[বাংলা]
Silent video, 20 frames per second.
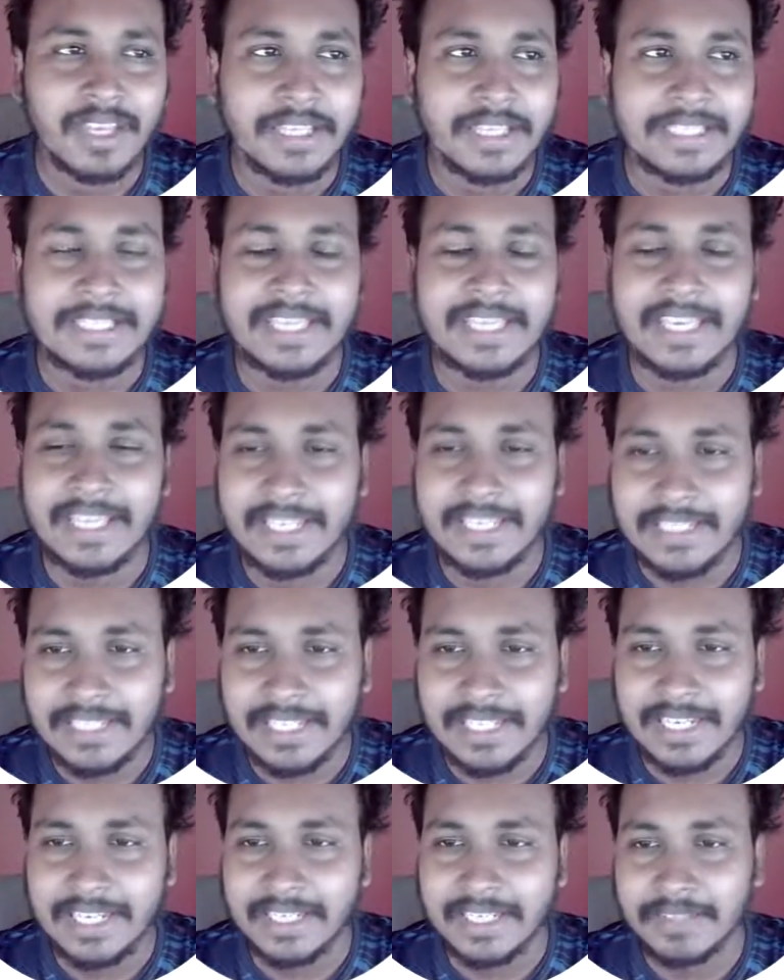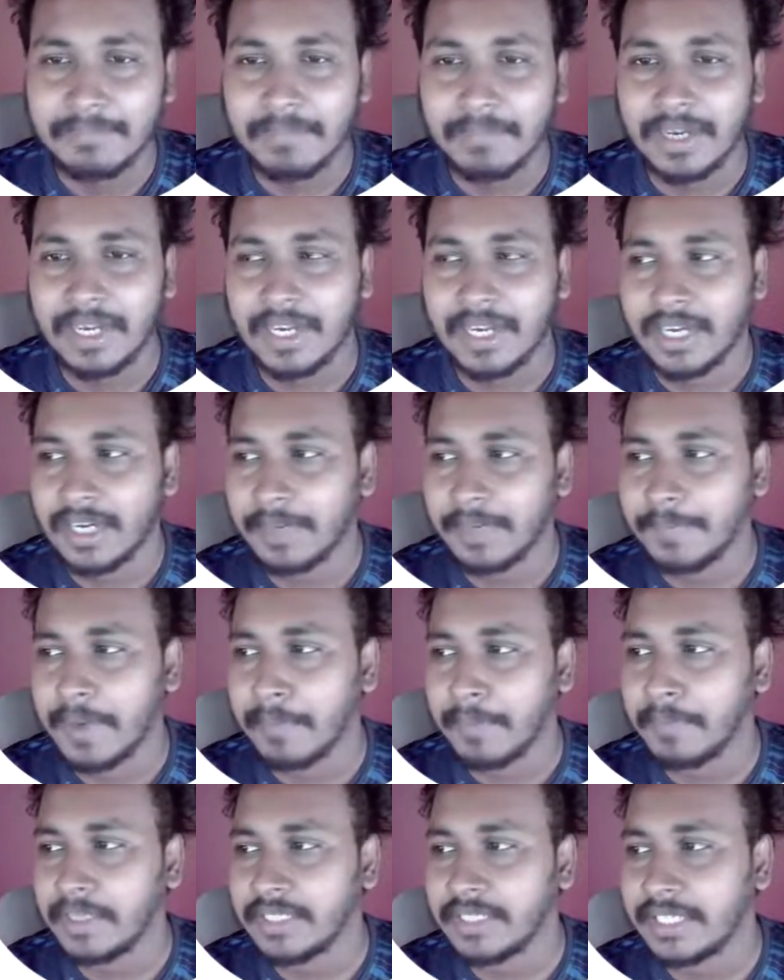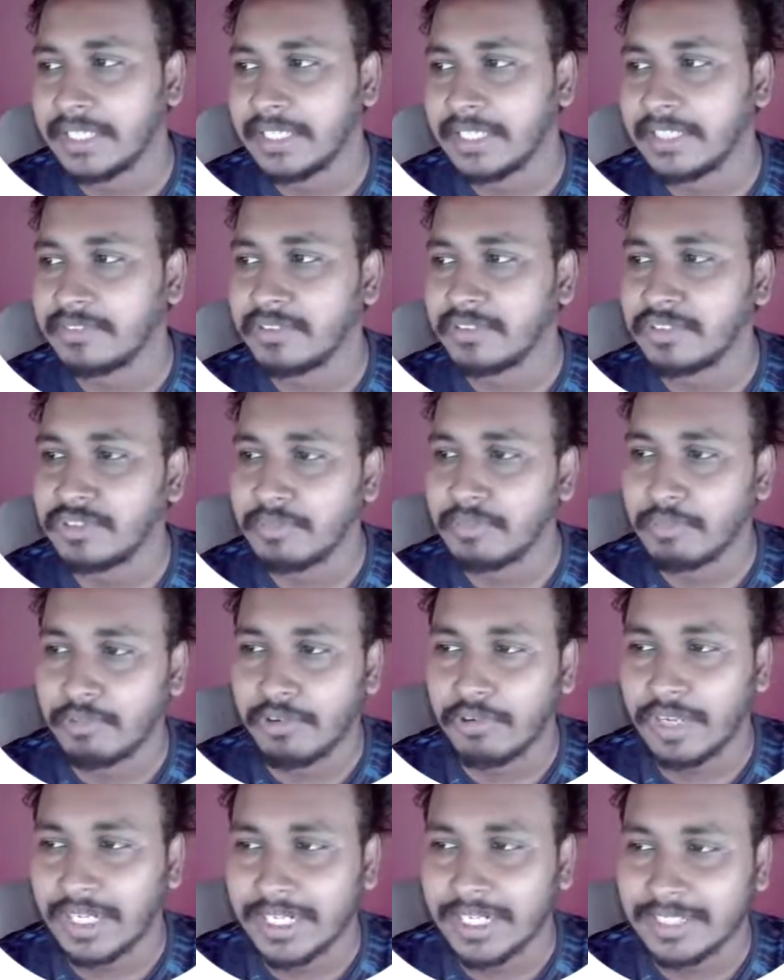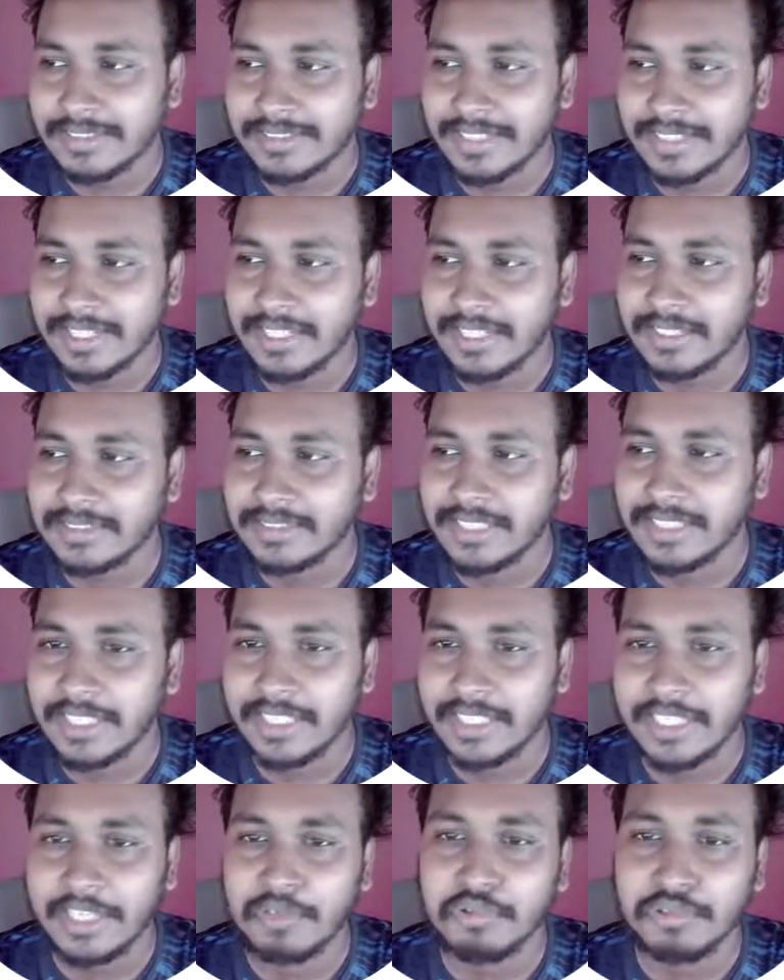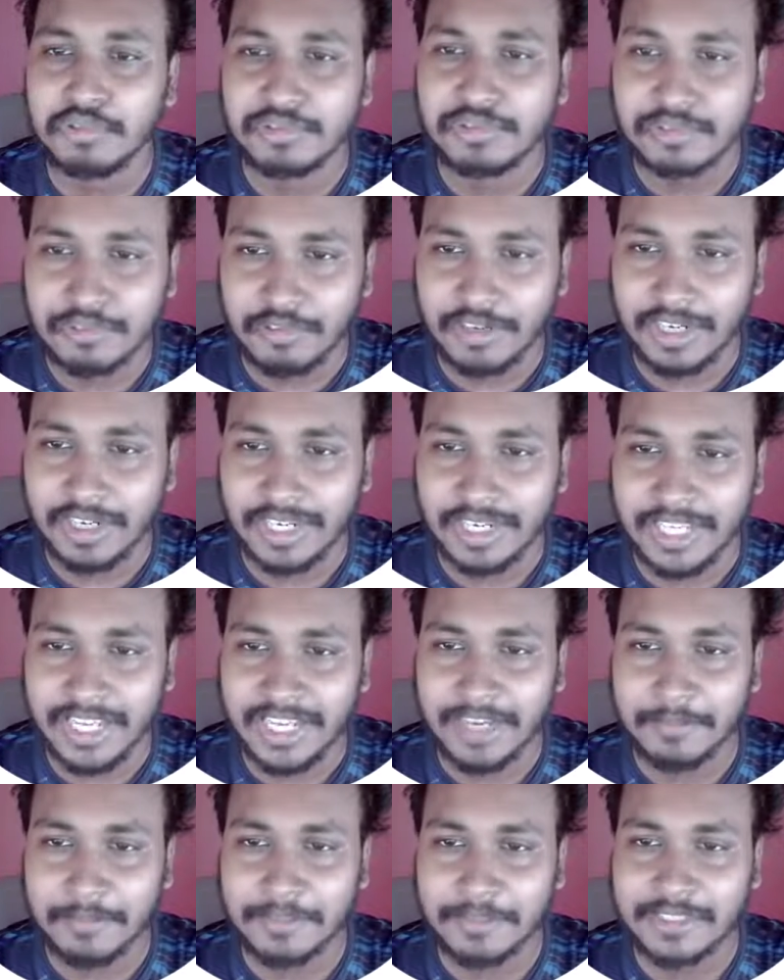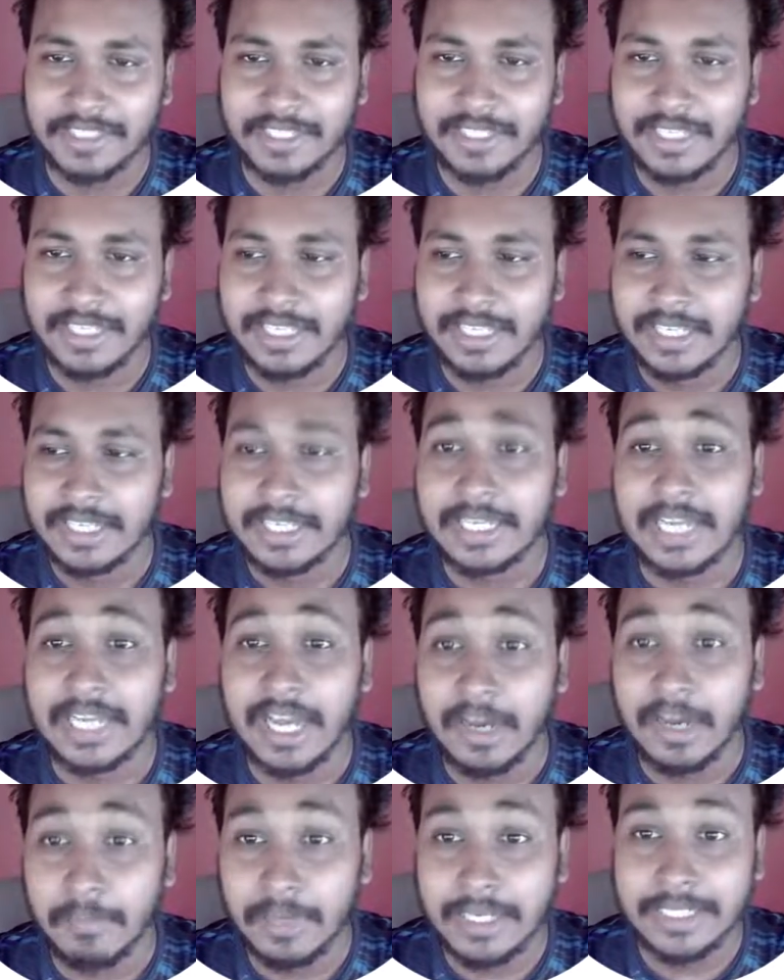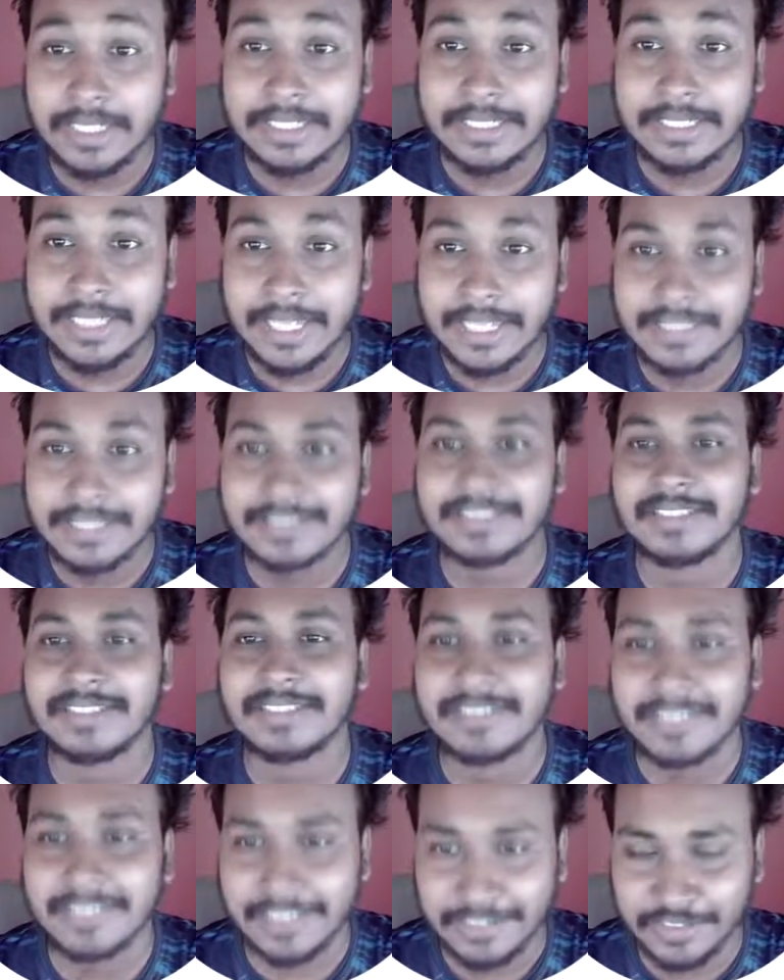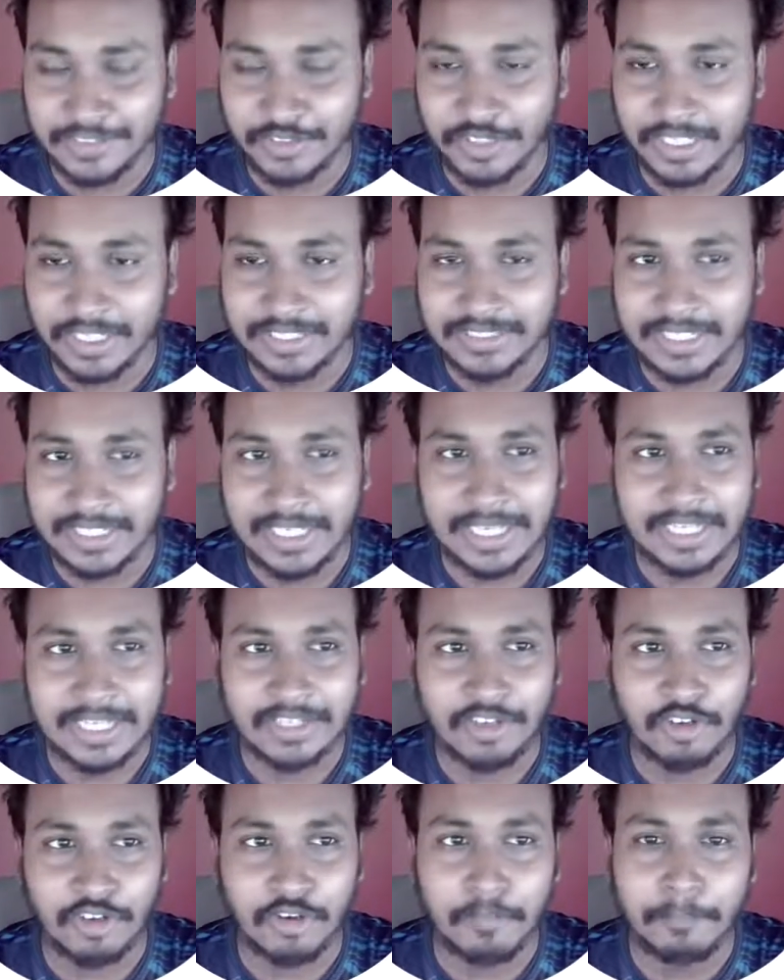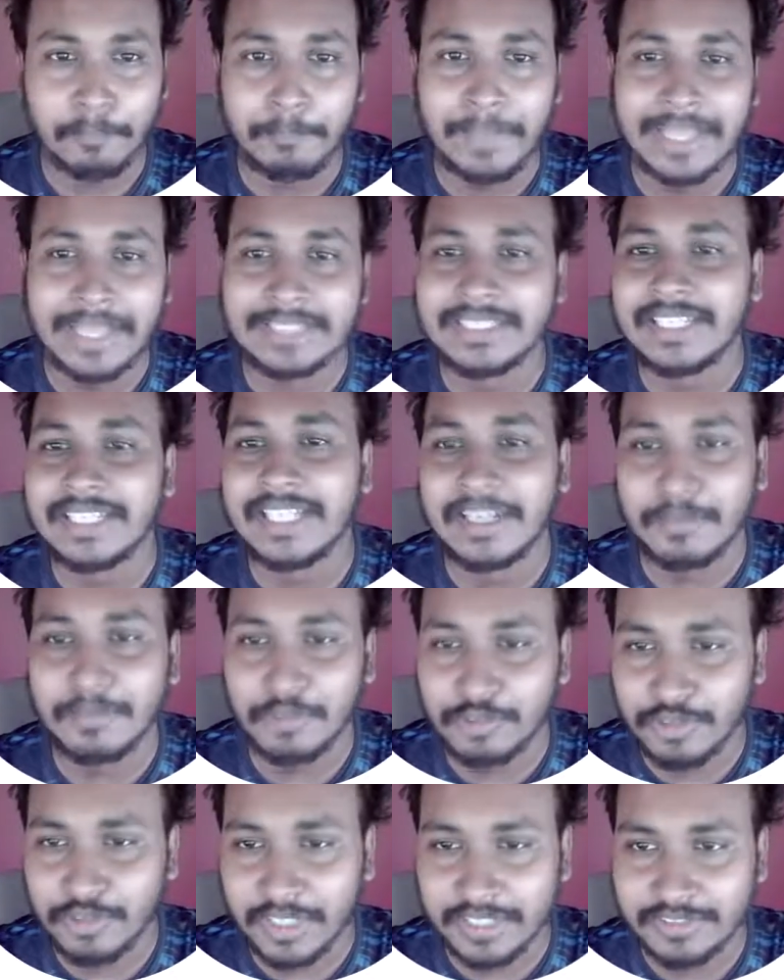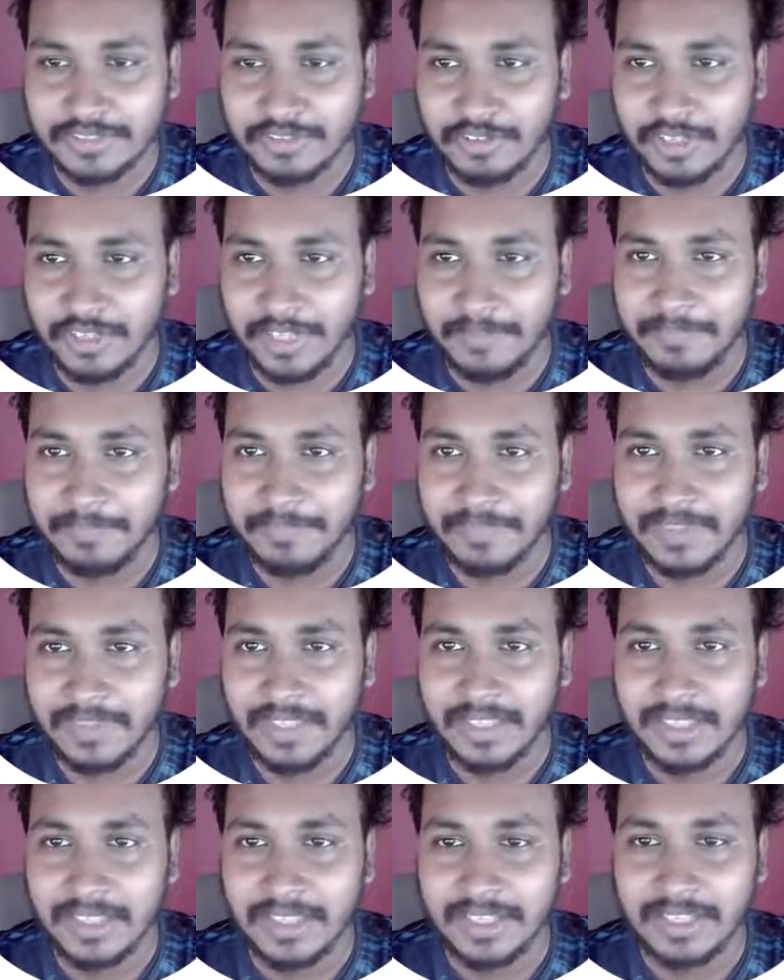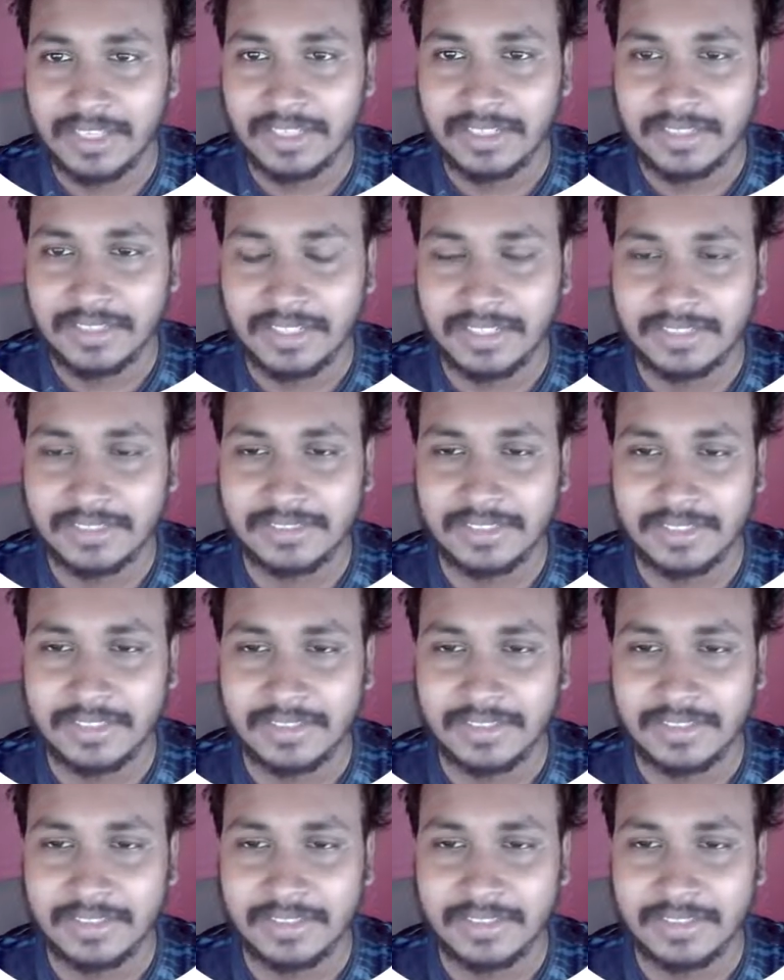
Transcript: ঘি দিলে বা আমাদের কিছু কিছু প্রোডাক্ট আছে যে ইউজ করলে আমাদের খাবার টেস্ট চেঞ্জ হয়ে যায় একরকম ম্যাজিকের মতো কাজ করে ঠিক আছে